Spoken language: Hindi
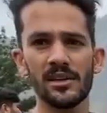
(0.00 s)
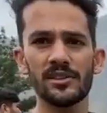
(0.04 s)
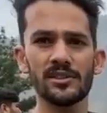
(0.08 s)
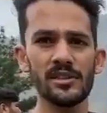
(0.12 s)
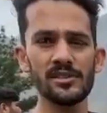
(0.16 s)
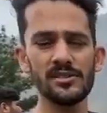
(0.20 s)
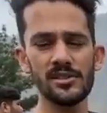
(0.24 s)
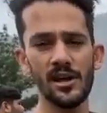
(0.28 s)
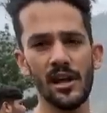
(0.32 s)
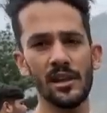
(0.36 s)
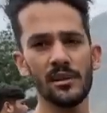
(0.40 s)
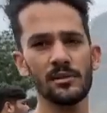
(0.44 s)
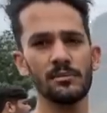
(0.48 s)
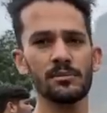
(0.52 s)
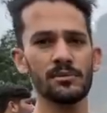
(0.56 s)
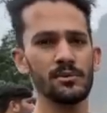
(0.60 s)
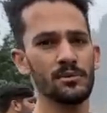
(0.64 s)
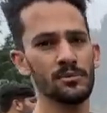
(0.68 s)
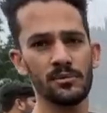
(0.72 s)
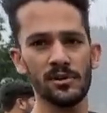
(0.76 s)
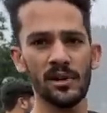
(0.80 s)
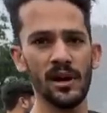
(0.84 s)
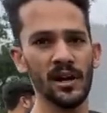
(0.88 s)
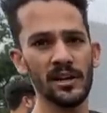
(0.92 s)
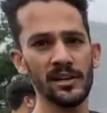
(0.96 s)
इतने साल
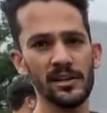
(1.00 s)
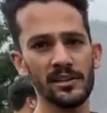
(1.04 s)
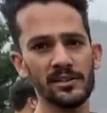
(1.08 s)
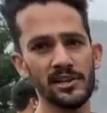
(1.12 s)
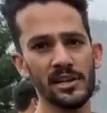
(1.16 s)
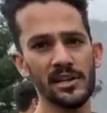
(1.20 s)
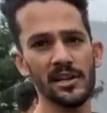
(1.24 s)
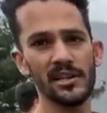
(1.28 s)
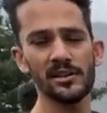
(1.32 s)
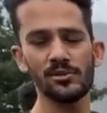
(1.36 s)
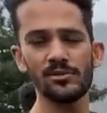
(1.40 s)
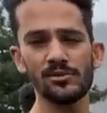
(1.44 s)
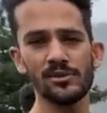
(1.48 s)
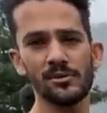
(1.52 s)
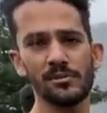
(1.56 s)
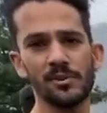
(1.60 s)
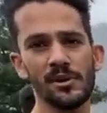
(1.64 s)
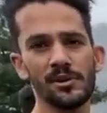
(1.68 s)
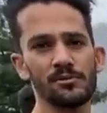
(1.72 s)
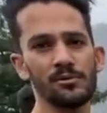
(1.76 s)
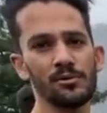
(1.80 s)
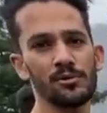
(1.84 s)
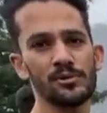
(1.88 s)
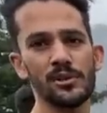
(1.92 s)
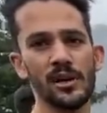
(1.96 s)
गाड़ी चलेगी उसके
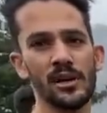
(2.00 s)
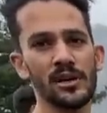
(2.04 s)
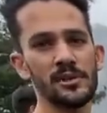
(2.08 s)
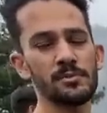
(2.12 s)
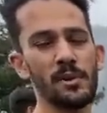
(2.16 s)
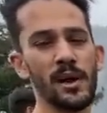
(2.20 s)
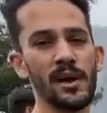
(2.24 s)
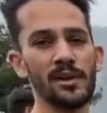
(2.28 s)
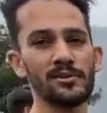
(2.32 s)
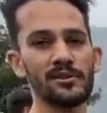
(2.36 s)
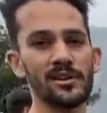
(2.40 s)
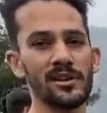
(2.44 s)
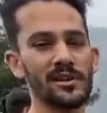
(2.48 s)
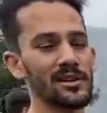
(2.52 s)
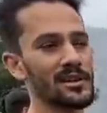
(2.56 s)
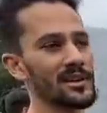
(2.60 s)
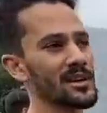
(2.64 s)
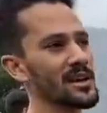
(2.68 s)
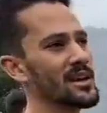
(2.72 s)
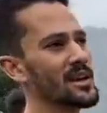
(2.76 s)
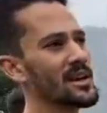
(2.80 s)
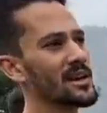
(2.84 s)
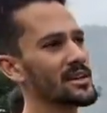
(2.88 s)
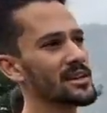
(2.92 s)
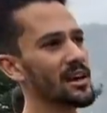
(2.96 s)
बाद वो एक्सपायर हो जाएगी
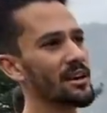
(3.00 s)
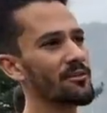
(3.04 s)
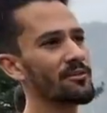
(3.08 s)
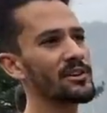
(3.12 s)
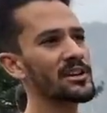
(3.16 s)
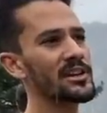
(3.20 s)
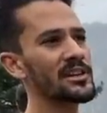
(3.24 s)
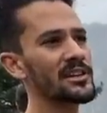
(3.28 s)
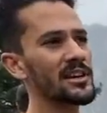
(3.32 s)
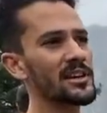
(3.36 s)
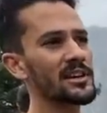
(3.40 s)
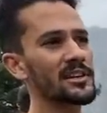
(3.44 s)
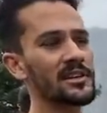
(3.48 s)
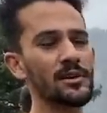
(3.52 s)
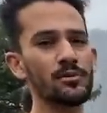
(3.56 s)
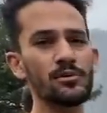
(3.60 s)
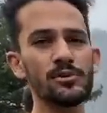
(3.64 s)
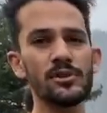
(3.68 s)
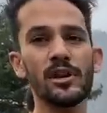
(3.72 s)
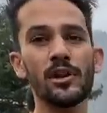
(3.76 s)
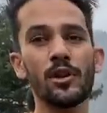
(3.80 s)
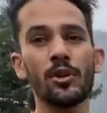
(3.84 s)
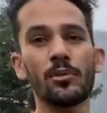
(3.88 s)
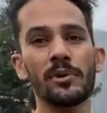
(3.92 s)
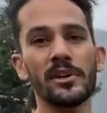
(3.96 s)
या फिर इनका रहता है कुछ
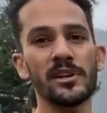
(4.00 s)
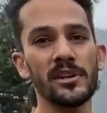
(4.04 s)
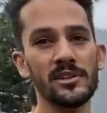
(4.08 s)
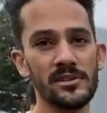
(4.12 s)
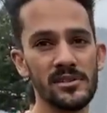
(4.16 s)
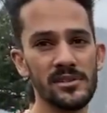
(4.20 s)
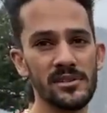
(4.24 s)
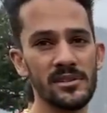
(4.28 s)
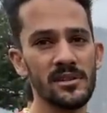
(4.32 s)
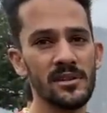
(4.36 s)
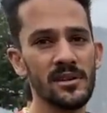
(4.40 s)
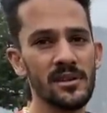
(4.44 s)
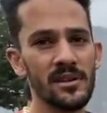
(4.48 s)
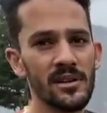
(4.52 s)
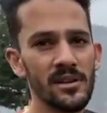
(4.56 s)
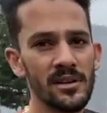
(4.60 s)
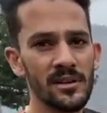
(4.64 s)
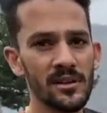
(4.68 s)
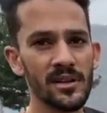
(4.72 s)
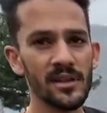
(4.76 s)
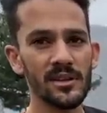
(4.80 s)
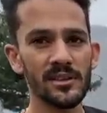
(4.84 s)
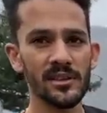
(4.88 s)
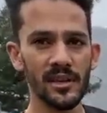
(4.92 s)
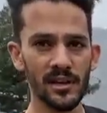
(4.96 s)
किलोमीटर्स
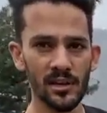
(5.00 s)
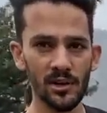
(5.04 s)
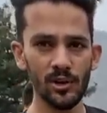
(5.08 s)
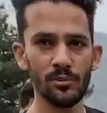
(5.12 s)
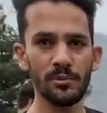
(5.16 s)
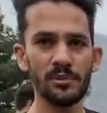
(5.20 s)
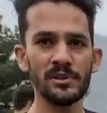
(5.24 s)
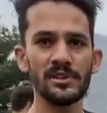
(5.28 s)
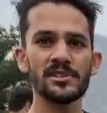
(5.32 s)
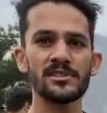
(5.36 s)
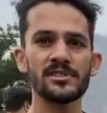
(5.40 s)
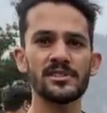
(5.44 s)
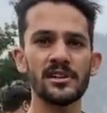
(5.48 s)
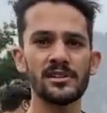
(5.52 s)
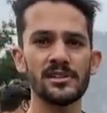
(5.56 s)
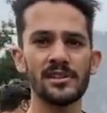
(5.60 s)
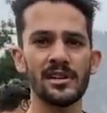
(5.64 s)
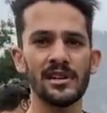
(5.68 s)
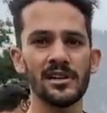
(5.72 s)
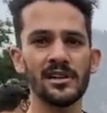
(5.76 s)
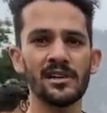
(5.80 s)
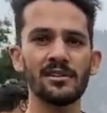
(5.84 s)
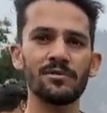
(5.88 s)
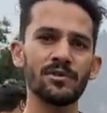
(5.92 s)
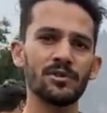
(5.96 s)
कितने हम्म। किलोमीटर तक
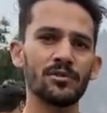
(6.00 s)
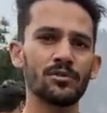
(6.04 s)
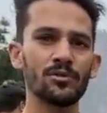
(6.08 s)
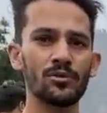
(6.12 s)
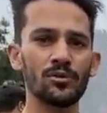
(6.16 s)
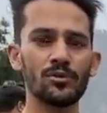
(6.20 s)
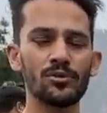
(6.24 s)
चलेगी फिर उनको